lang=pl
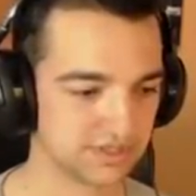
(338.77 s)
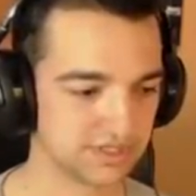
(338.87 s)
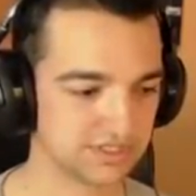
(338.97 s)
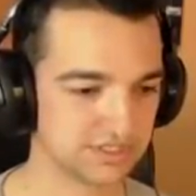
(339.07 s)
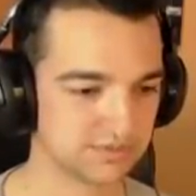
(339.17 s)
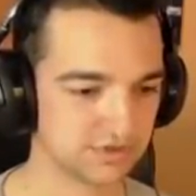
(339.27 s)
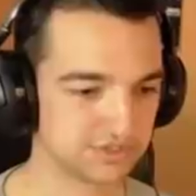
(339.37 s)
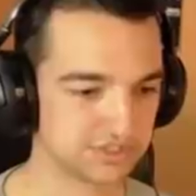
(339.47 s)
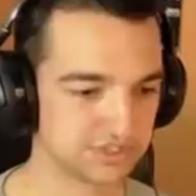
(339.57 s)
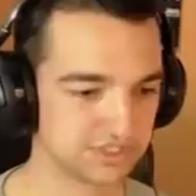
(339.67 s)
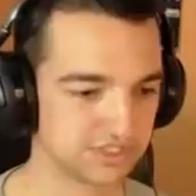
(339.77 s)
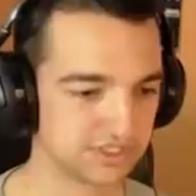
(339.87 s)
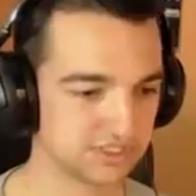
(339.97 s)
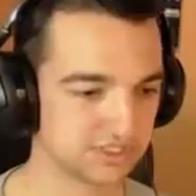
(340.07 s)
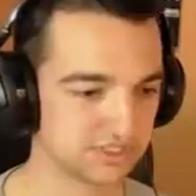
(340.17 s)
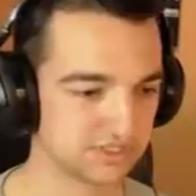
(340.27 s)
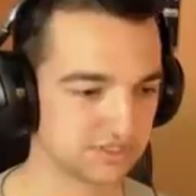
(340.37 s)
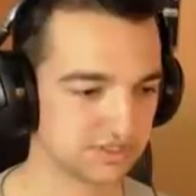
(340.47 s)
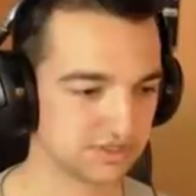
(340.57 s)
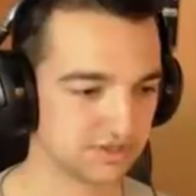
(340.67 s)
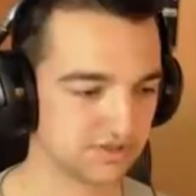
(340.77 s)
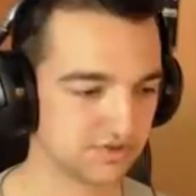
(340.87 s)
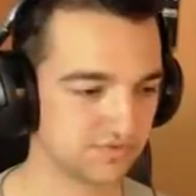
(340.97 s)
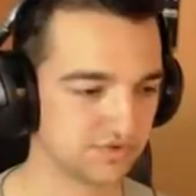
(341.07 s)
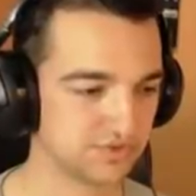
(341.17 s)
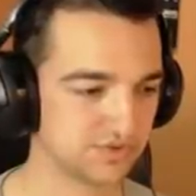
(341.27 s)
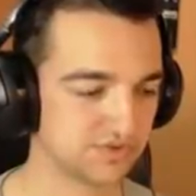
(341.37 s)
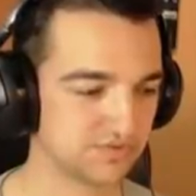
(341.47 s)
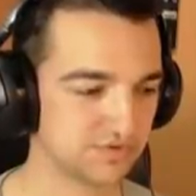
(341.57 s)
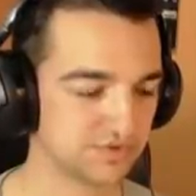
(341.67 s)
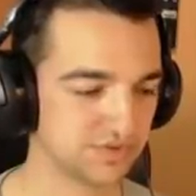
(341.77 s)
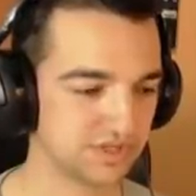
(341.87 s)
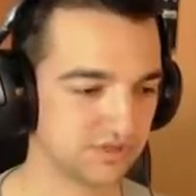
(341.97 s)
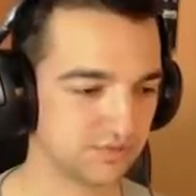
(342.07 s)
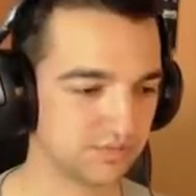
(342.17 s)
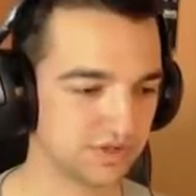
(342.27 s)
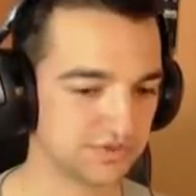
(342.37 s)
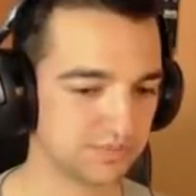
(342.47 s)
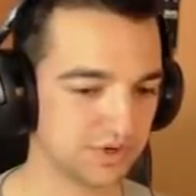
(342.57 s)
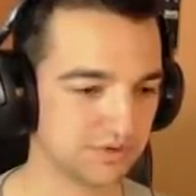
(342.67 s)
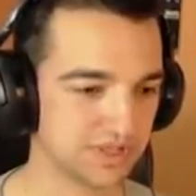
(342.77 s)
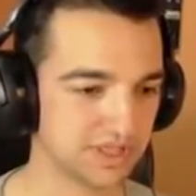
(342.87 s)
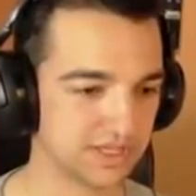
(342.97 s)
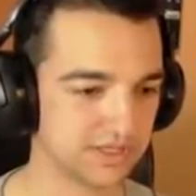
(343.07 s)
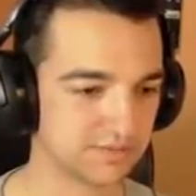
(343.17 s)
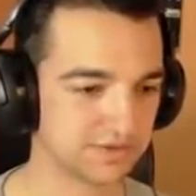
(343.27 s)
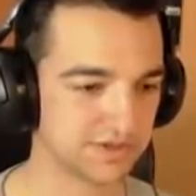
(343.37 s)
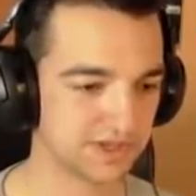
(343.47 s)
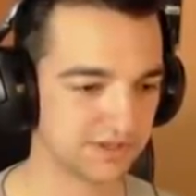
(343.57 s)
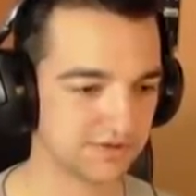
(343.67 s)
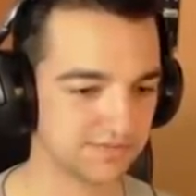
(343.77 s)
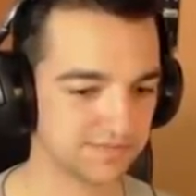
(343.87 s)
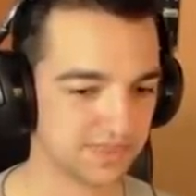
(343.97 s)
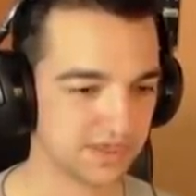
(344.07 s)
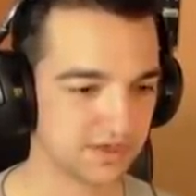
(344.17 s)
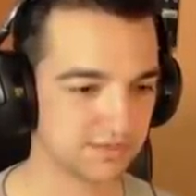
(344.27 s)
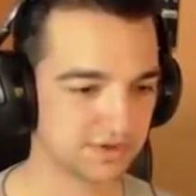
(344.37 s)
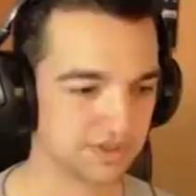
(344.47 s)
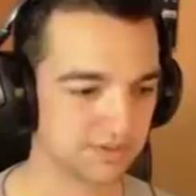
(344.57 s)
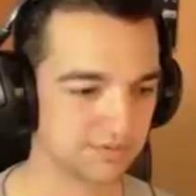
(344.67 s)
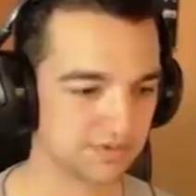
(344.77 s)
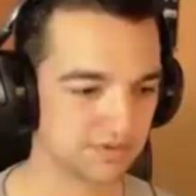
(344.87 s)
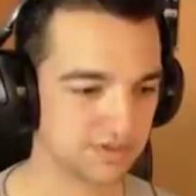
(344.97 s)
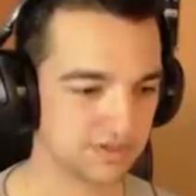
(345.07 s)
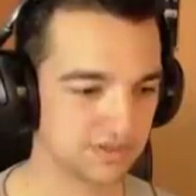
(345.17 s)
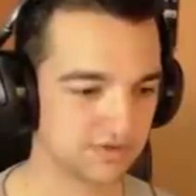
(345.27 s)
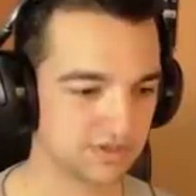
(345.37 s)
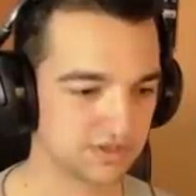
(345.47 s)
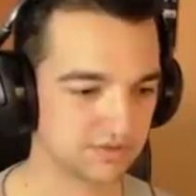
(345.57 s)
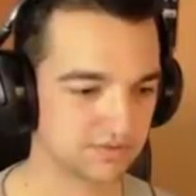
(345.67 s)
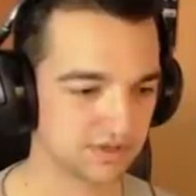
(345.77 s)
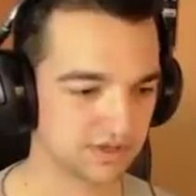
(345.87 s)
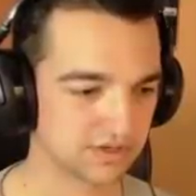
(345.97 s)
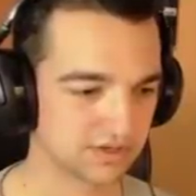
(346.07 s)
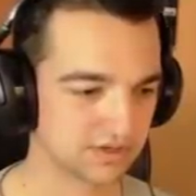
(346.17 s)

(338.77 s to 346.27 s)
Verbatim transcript: Na ręczny troszeczkę. No coś wyszło, coś wyszło, ale to był bardziej power slide. Tak, no chyba się ze mną zgodzi zgodzicie tutaj.